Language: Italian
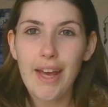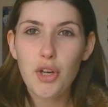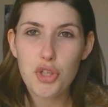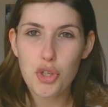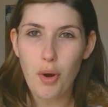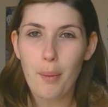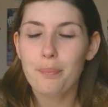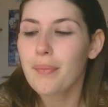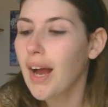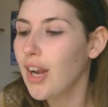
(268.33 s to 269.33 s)
Eccoci
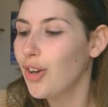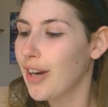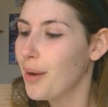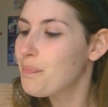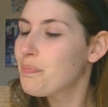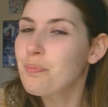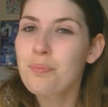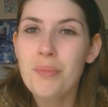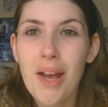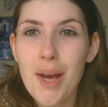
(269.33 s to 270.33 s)
qua. Allora,
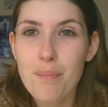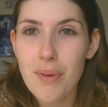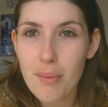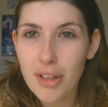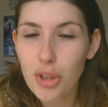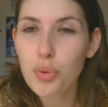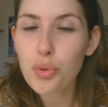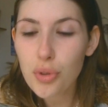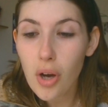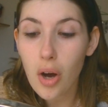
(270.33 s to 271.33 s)
prima di
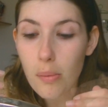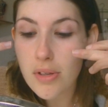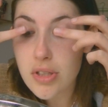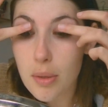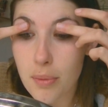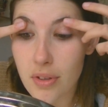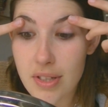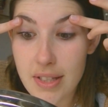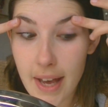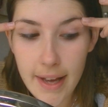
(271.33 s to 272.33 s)
tutto ho messo il mio
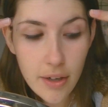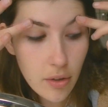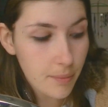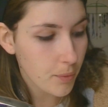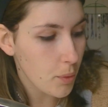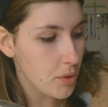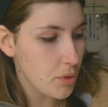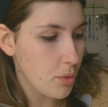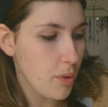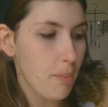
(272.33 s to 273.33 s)
siero,
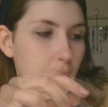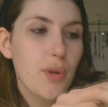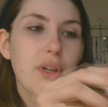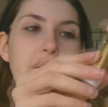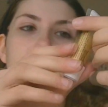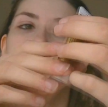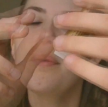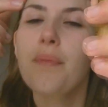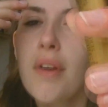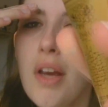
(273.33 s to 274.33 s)
questo qui piccolino,